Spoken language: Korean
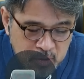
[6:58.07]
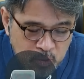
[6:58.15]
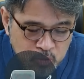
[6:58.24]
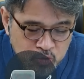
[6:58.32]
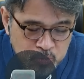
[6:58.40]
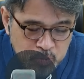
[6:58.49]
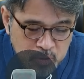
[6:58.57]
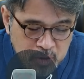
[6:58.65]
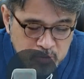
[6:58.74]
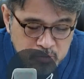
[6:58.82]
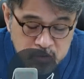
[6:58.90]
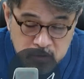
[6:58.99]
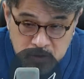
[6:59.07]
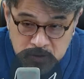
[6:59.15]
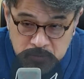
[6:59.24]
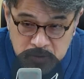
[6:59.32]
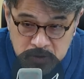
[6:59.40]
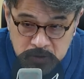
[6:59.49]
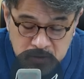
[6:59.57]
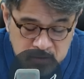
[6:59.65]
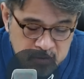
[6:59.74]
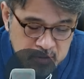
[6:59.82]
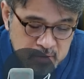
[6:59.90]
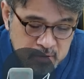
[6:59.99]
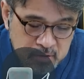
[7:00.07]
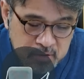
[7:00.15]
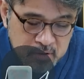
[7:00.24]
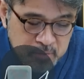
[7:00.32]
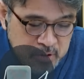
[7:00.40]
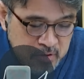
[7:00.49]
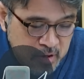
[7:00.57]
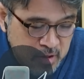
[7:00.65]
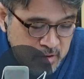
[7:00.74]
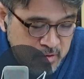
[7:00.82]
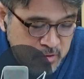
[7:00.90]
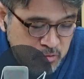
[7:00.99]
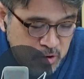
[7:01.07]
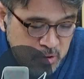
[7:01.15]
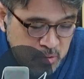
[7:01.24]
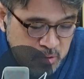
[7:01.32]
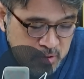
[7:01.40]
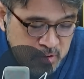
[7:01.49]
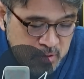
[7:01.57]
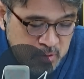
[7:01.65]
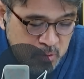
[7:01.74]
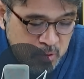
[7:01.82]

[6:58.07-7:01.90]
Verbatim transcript: 홍준표 대구시장입니다. 그러면 장해찬 최고는